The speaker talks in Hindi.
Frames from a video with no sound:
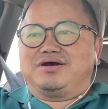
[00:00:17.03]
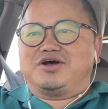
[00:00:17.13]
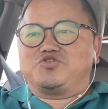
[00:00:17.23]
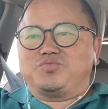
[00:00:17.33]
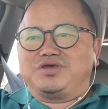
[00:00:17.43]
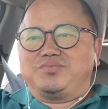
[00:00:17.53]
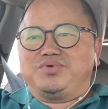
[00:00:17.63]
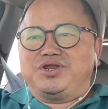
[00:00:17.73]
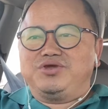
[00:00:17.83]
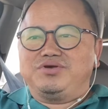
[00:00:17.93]
आज मैं ये
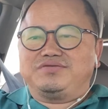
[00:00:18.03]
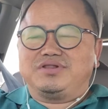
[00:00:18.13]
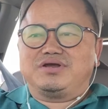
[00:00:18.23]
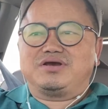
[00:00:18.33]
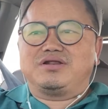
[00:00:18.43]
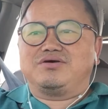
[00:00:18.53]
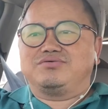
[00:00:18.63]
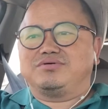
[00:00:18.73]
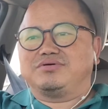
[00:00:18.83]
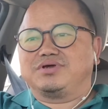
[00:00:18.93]
वीडियो इसलिए कर रहा
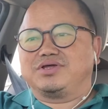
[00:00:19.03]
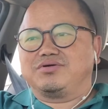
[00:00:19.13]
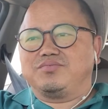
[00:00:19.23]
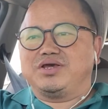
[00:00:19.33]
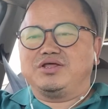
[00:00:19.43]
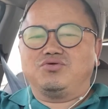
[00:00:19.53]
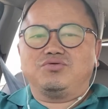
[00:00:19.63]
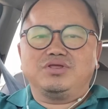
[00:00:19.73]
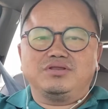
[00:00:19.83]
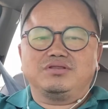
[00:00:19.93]
हूँ क्योंकि मैंने दो
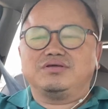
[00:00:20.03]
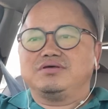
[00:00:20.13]
दिन